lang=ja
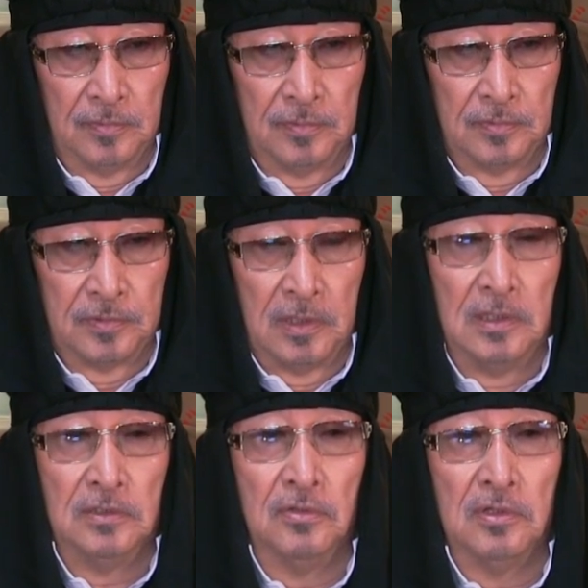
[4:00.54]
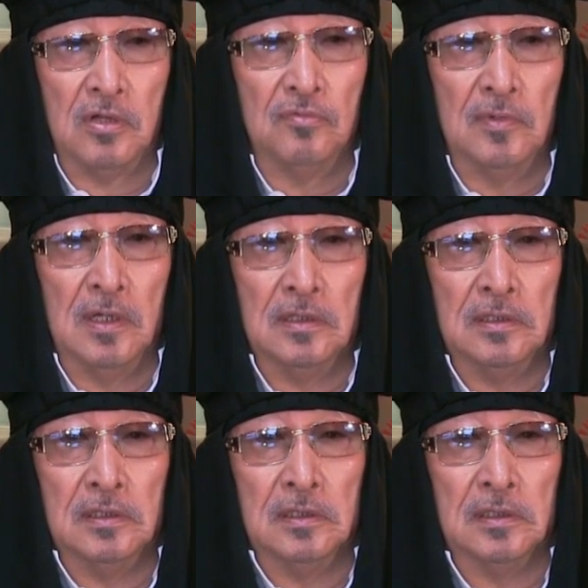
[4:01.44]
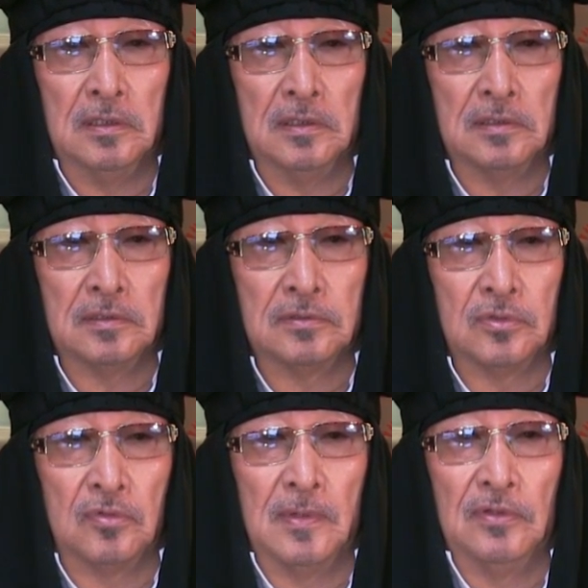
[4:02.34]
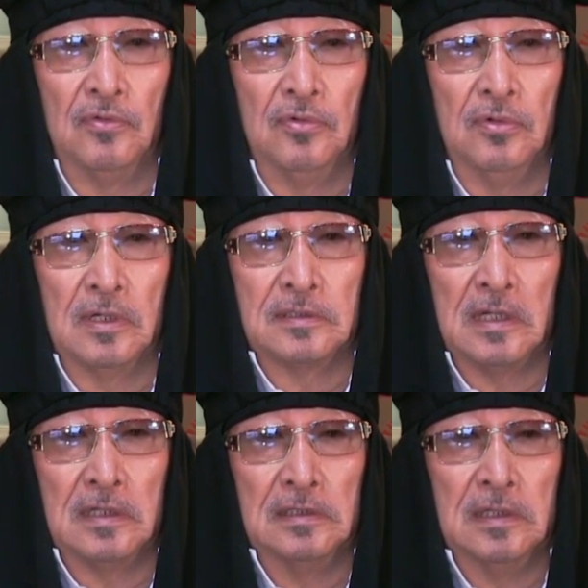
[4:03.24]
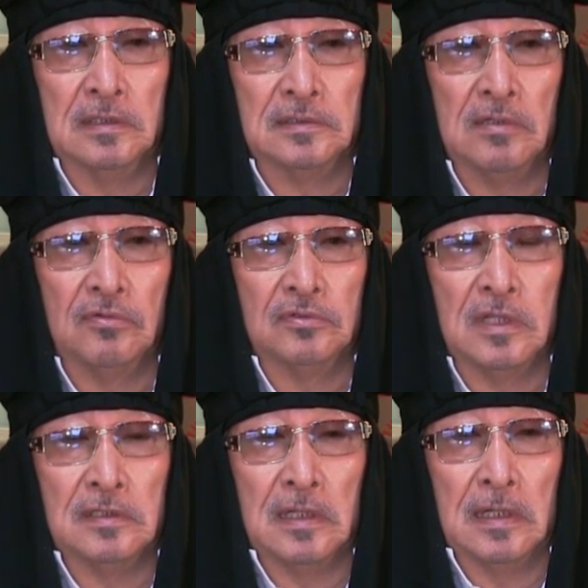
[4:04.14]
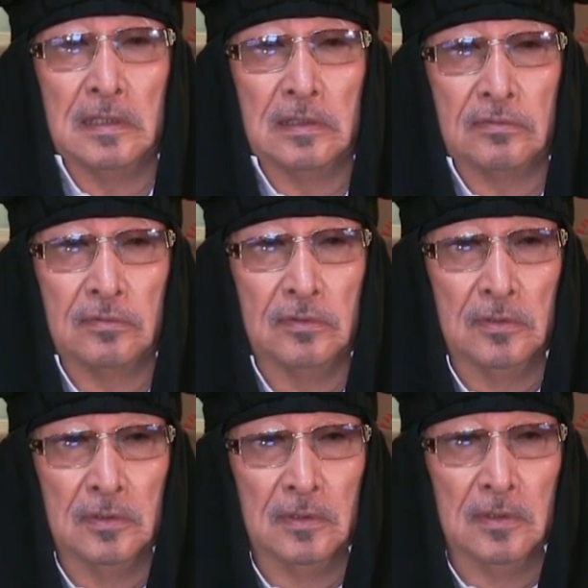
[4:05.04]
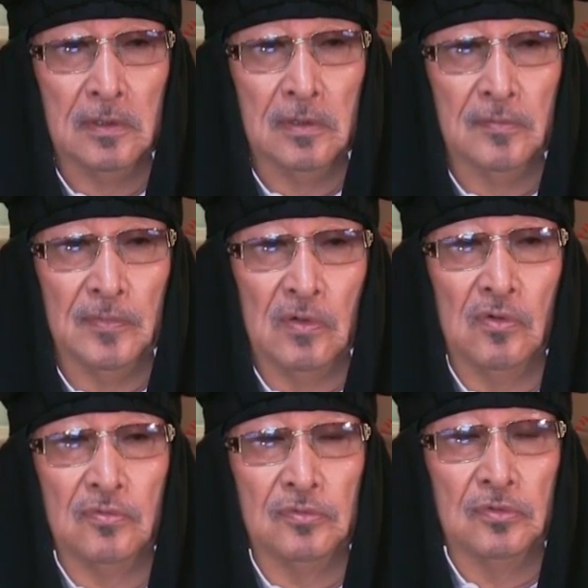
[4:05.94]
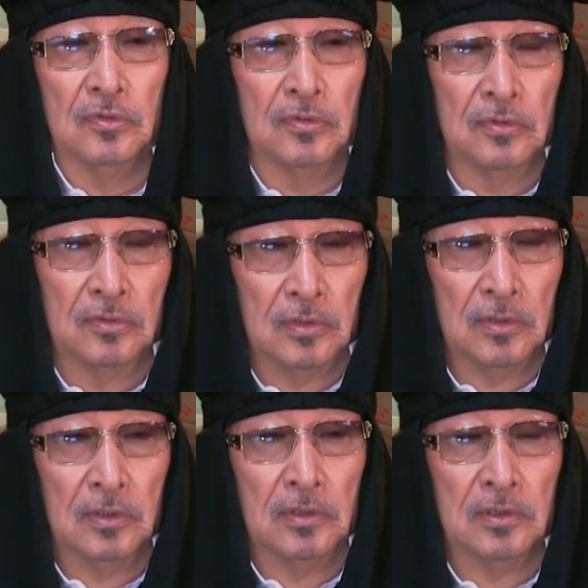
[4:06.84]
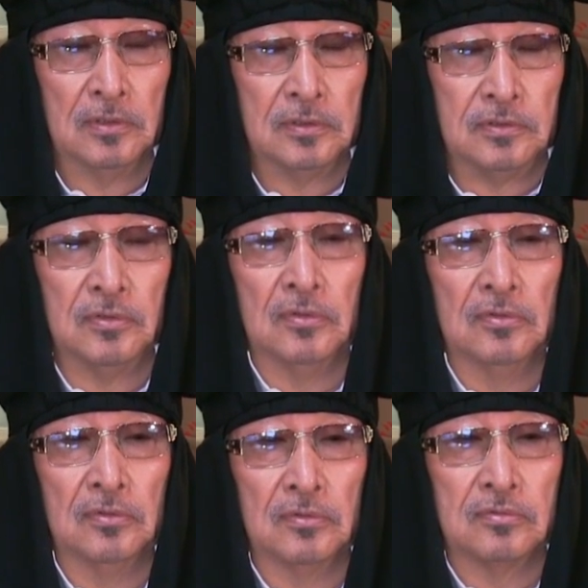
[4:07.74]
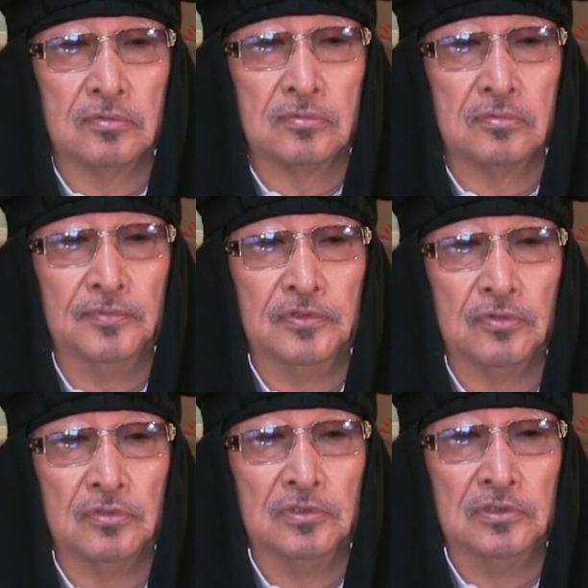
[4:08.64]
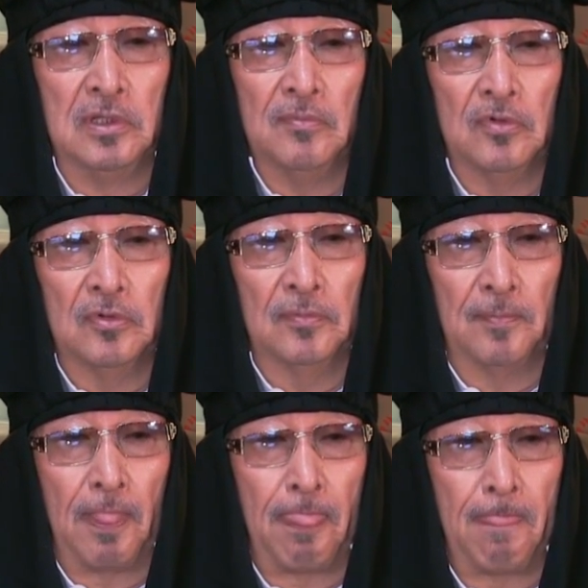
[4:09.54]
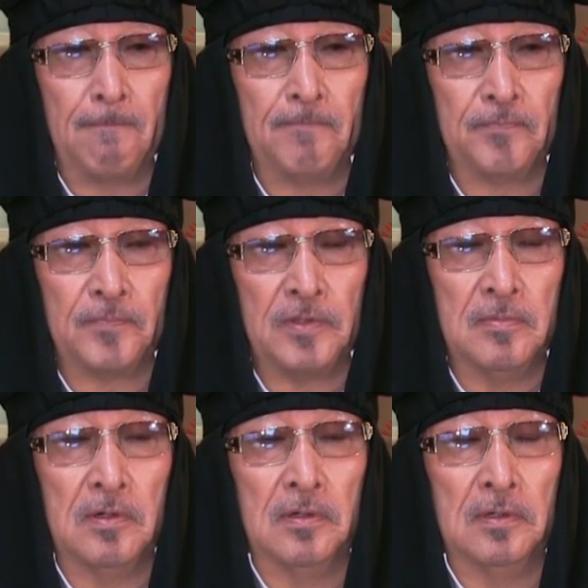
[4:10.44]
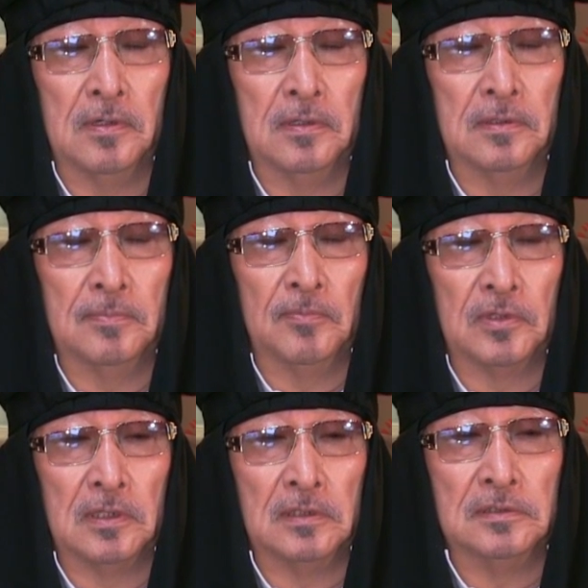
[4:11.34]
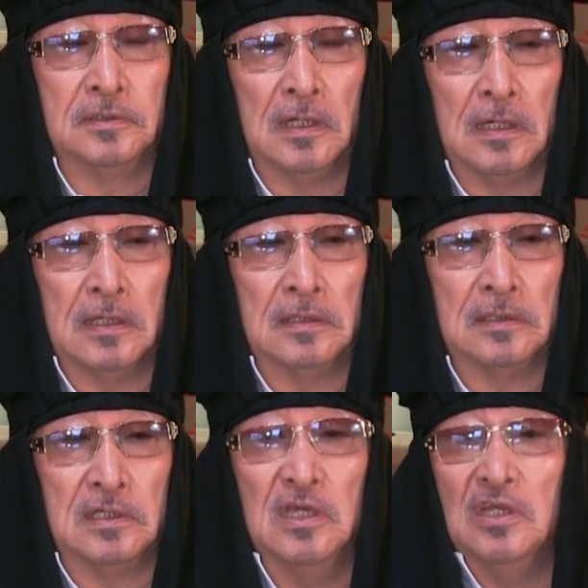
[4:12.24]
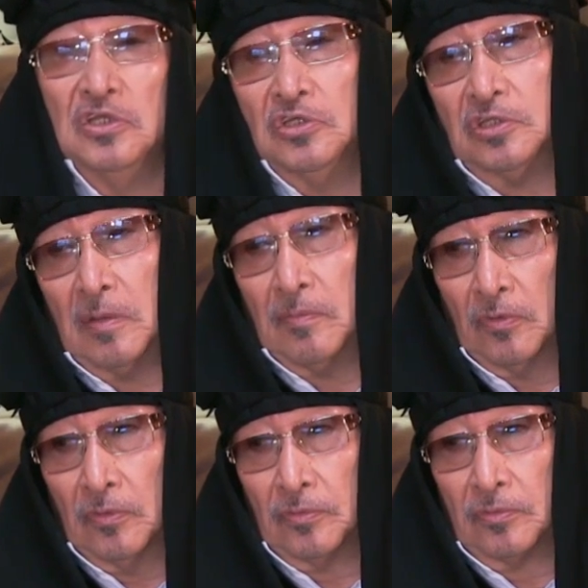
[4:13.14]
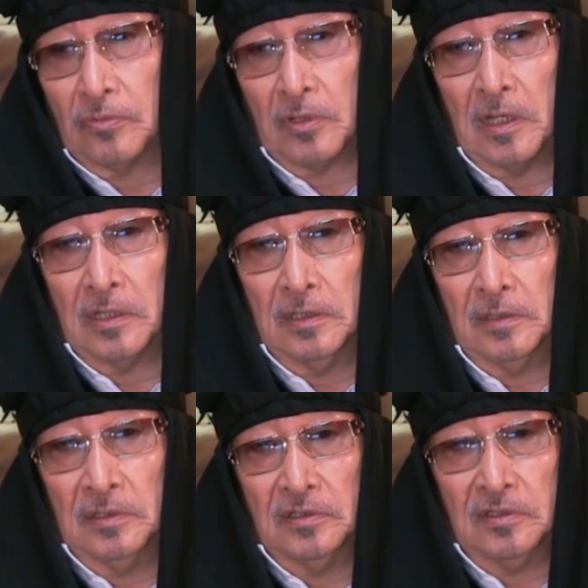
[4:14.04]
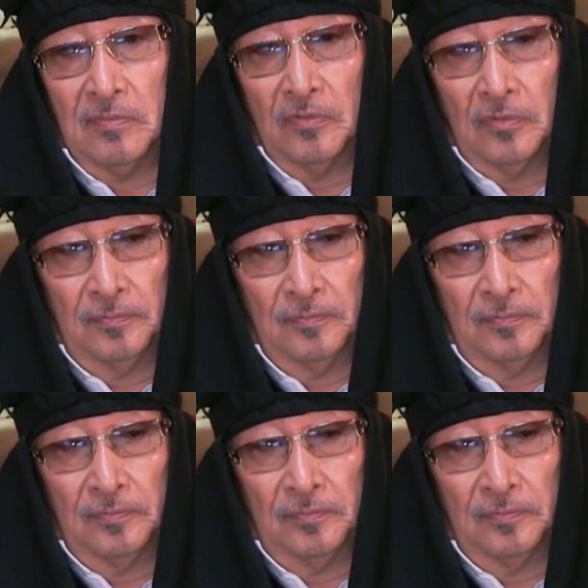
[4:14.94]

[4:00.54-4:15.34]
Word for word: 政治をやる前にそろばんの方が先に先行したんじゃないかと。多くの地方の首長にしても、今問題にした議員にしても、都会議員にしても、